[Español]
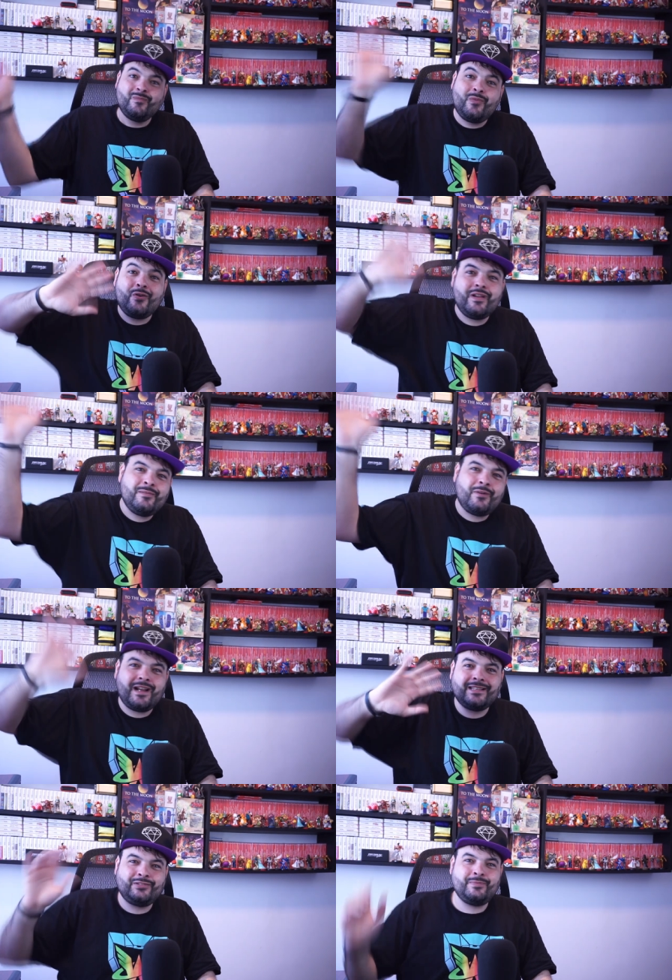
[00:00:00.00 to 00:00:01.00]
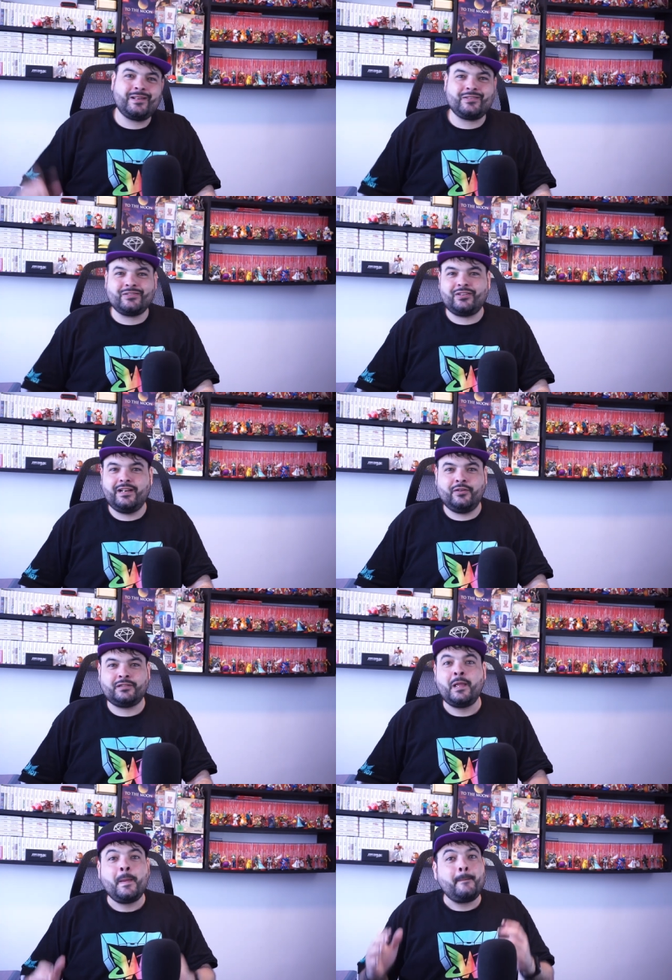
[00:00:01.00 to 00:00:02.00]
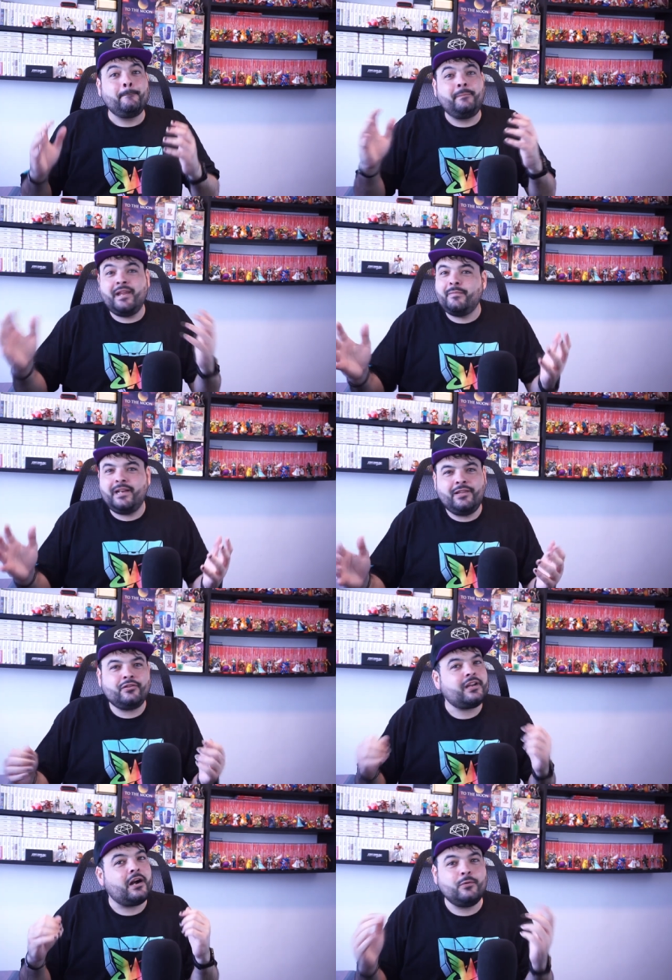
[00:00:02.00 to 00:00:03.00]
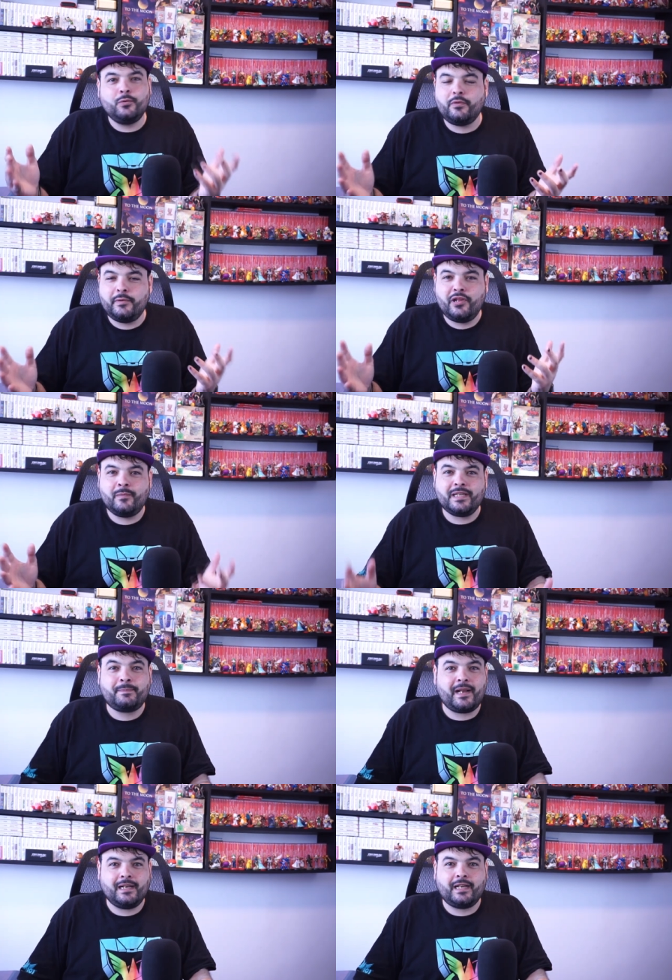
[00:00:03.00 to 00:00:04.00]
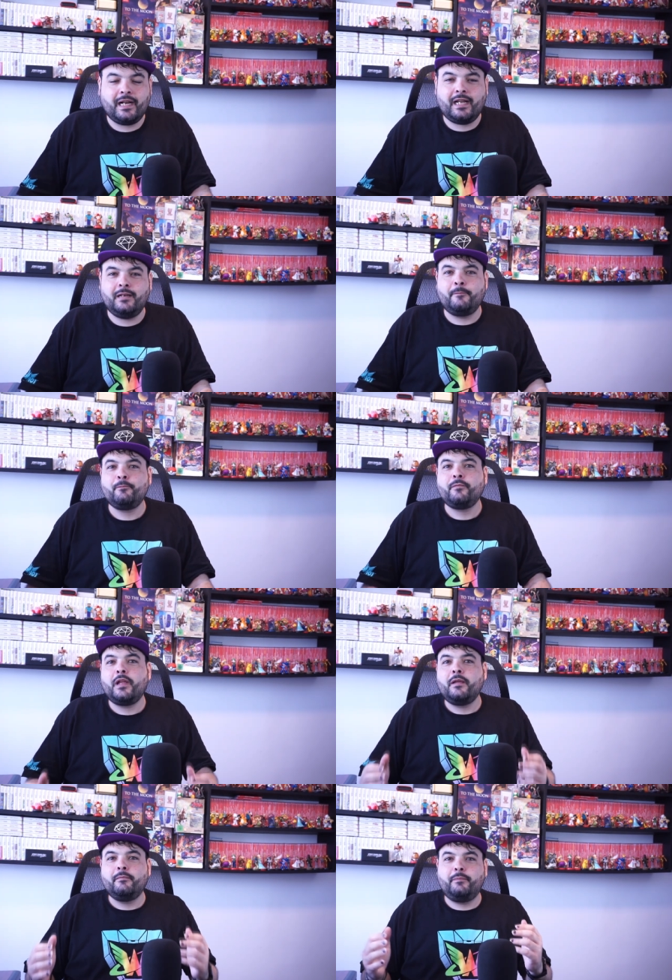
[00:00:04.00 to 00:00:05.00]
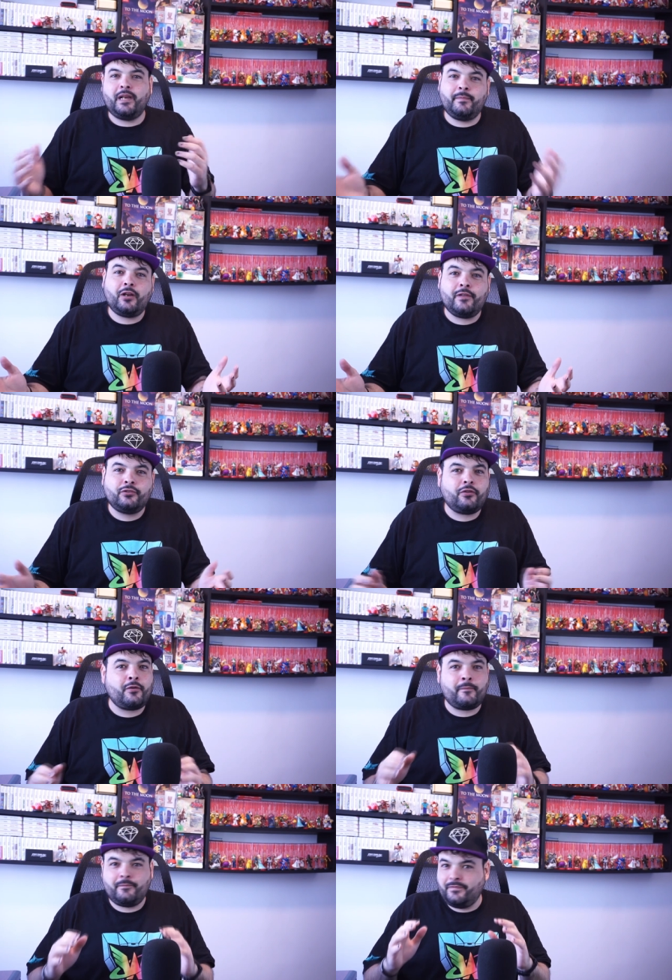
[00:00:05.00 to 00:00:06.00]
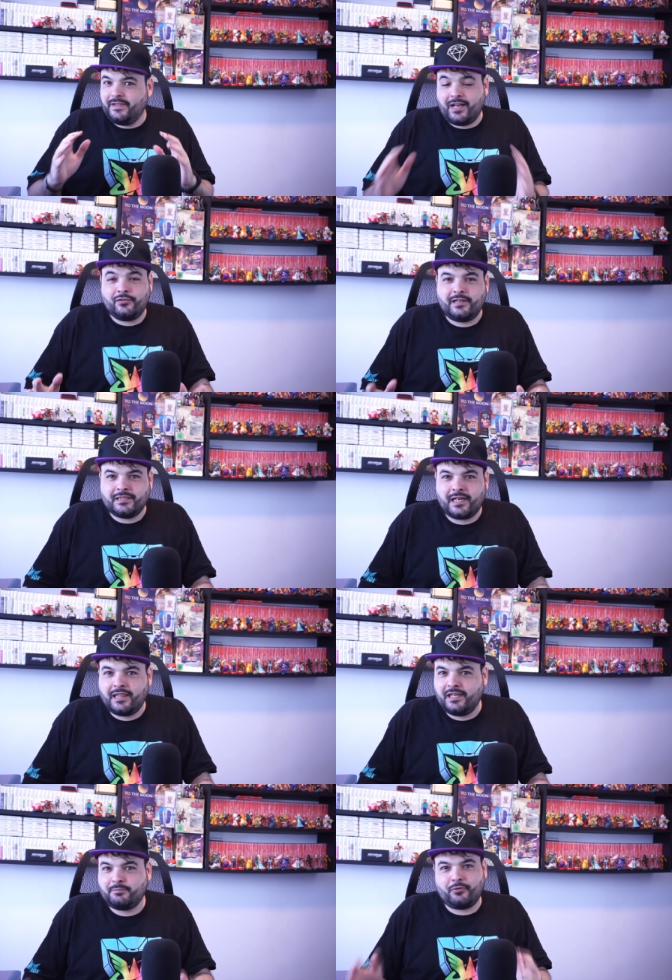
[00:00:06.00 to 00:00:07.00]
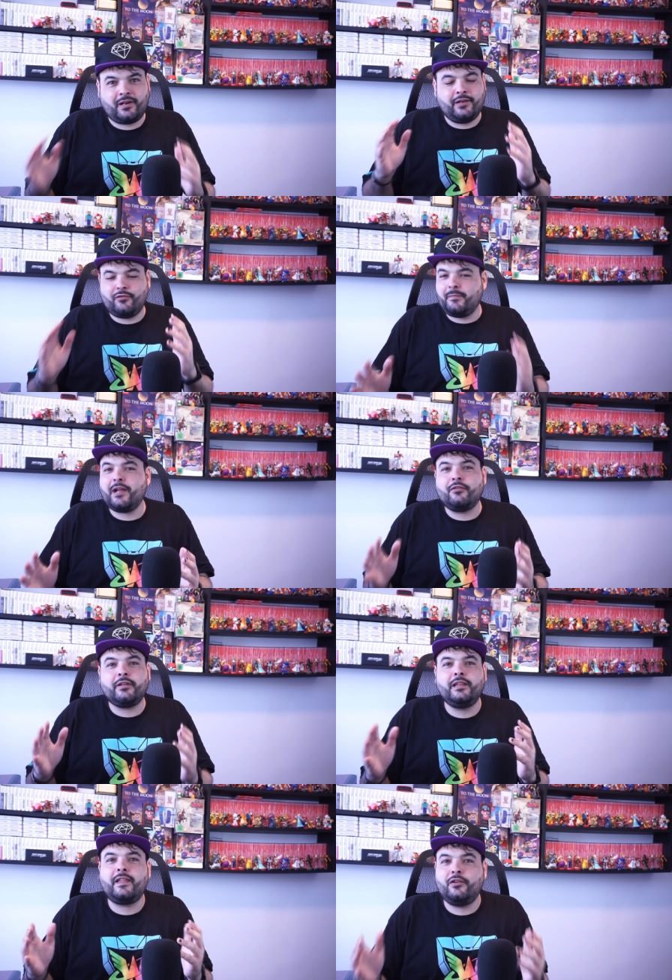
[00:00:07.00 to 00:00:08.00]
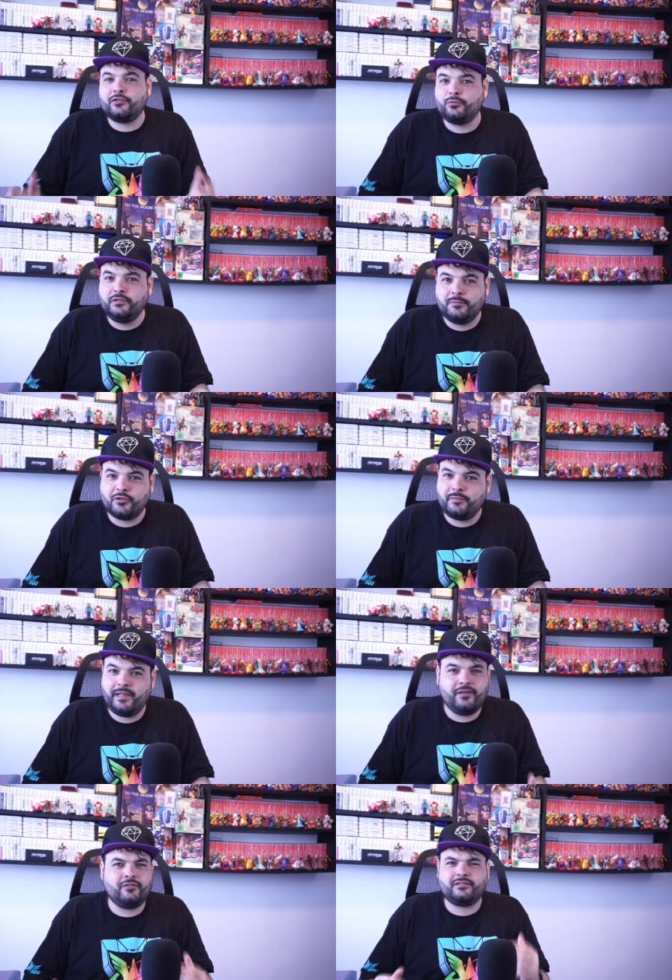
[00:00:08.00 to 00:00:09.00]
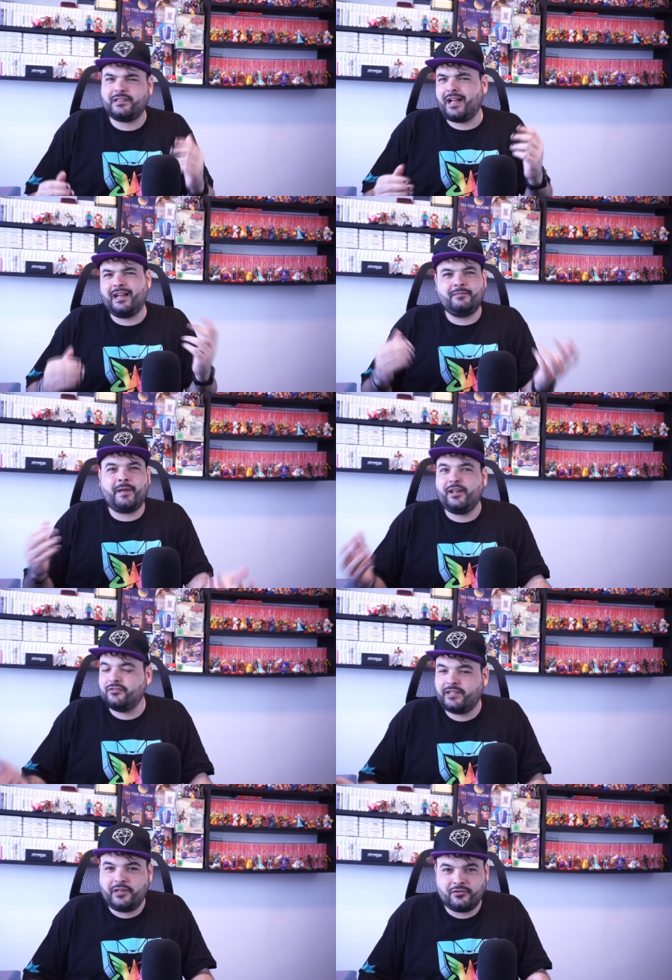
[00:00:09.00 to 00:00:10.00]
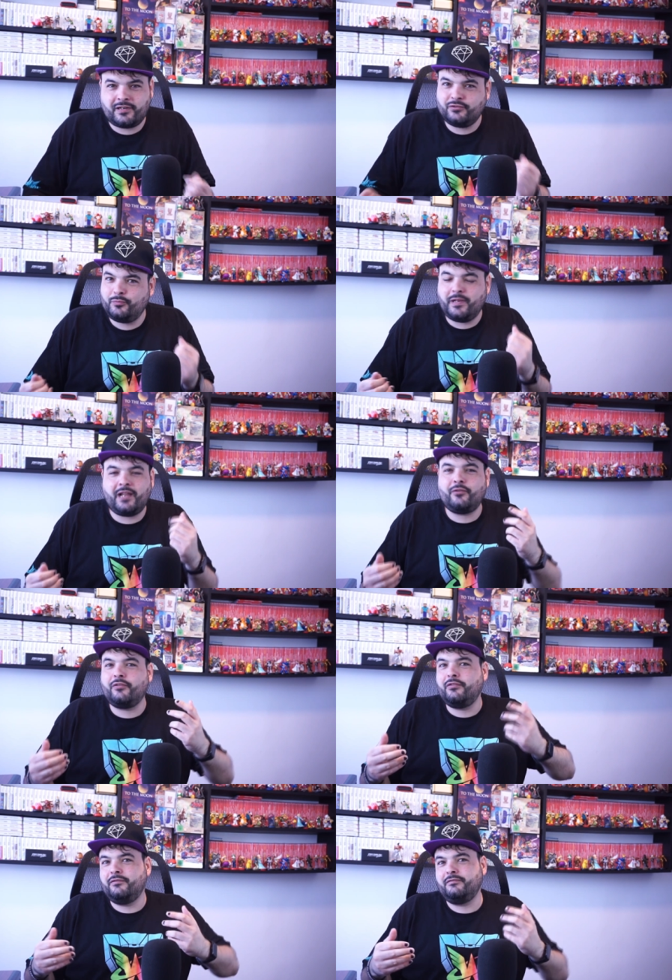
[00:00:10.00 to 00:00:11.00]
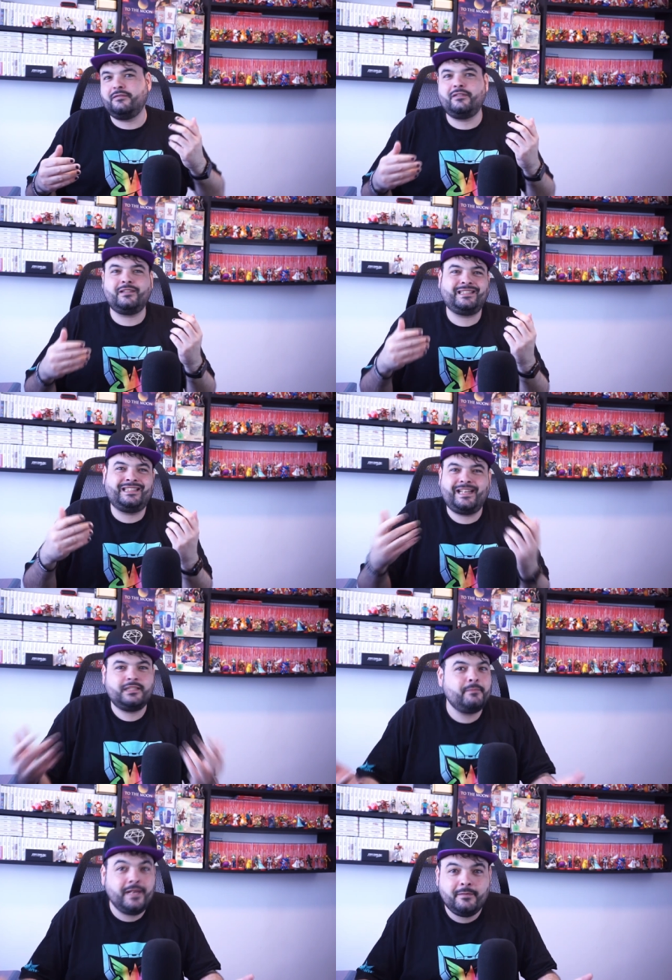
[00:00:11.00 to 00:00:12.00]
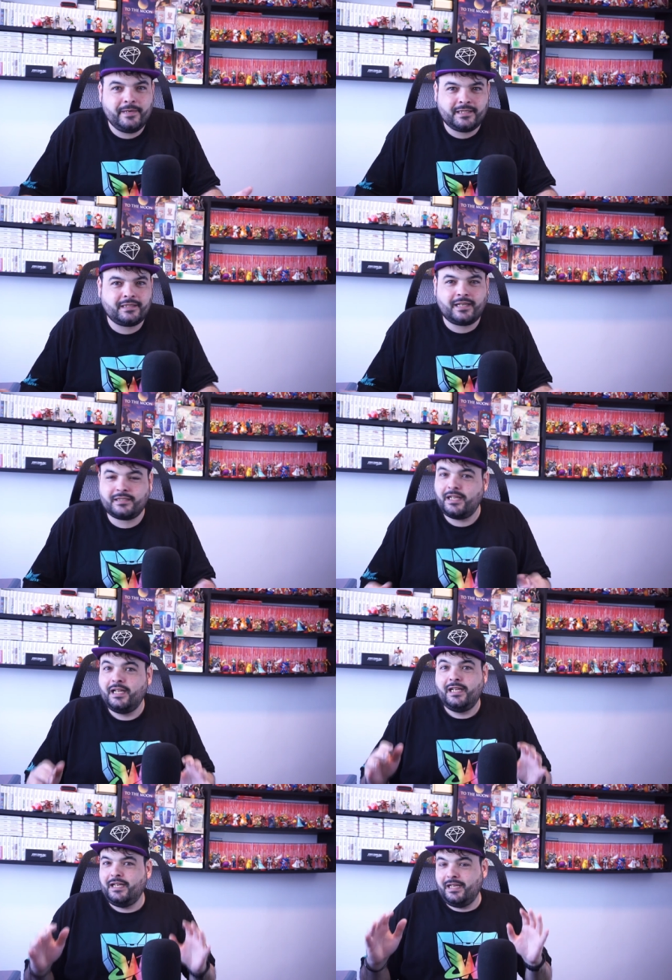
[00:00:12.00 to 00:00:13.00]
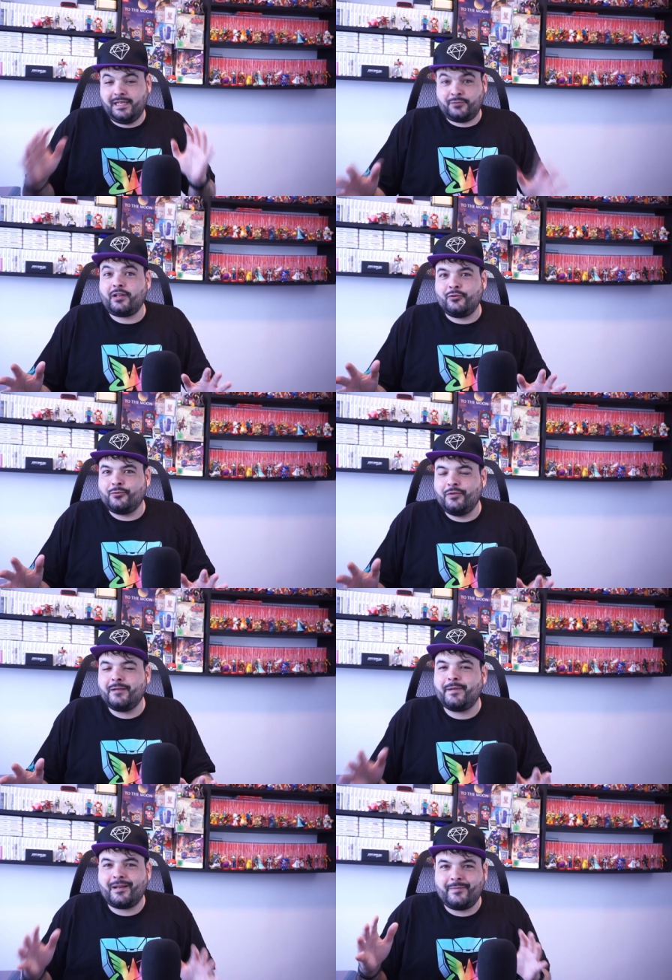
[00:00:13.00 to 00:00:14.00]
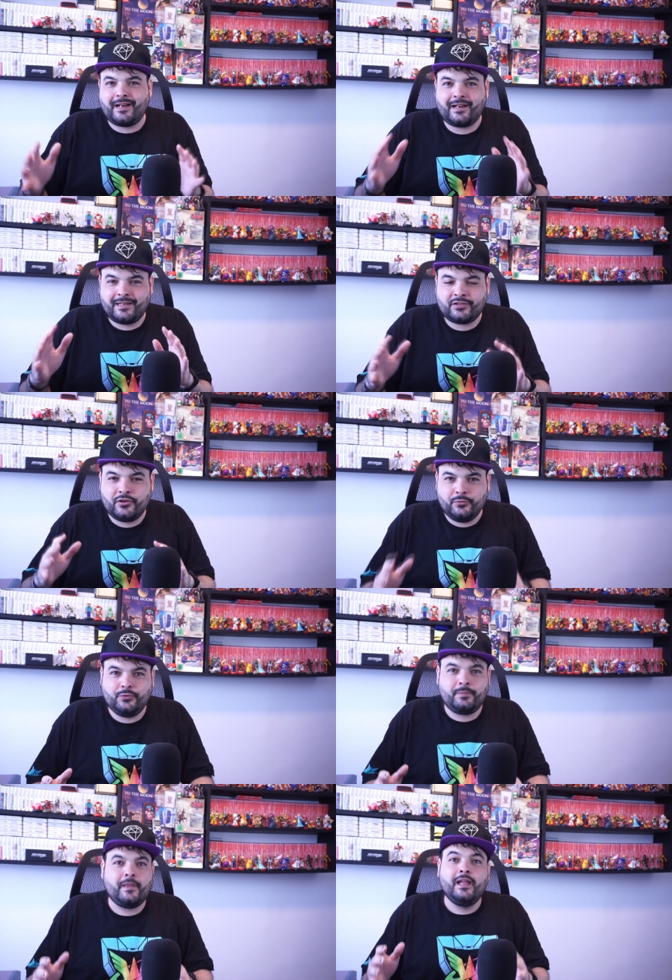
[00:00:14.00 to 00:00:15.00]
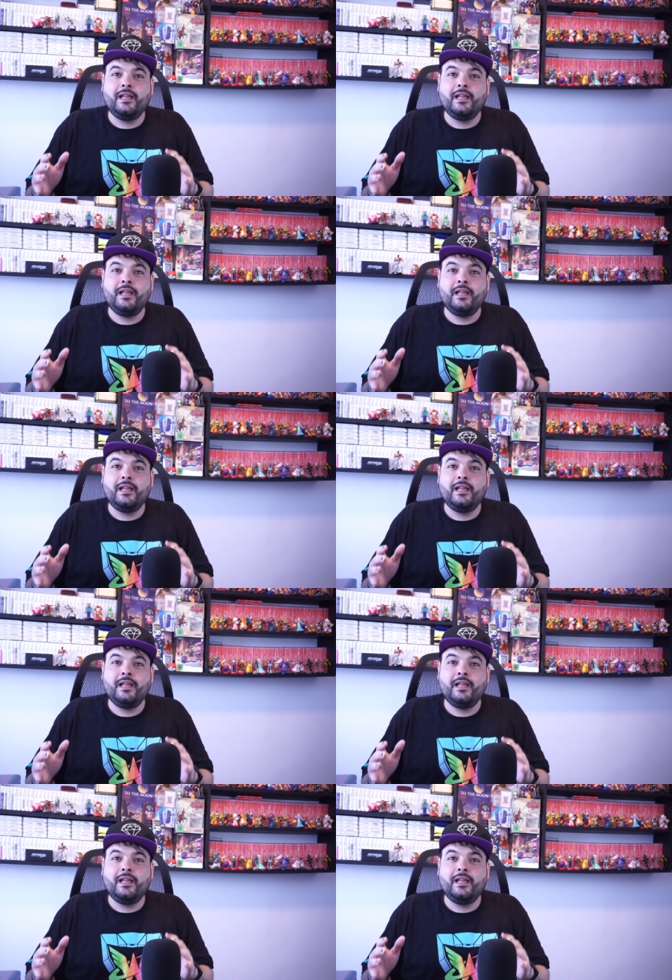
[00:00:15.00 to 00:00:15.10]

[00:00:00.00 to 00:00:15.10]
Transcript: Muy buenas consoleros, bienvenidos a un nuevo vídeo más para el canal. Primero de todo, daros las gracias por la enorme acogida de los últimos vídeos, hay varios de ellos que han superado las 3.000 vistas, es una locura para mi regreso a YouTube.